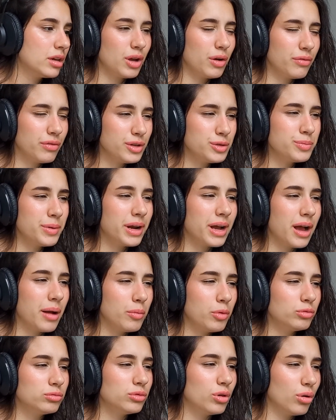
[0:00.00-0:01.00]
Talvez para
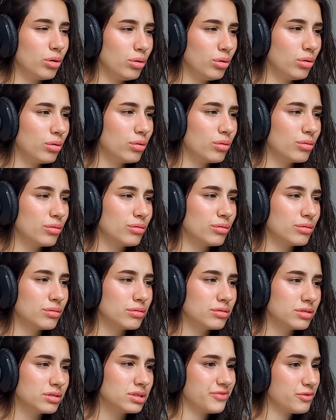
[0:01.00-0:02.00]

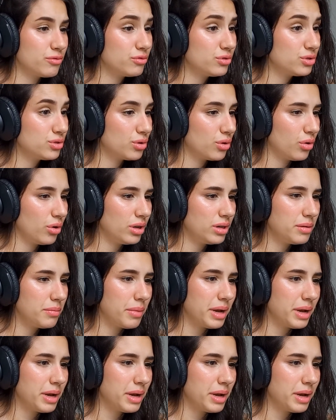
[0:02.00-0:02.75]
camundongo funcione,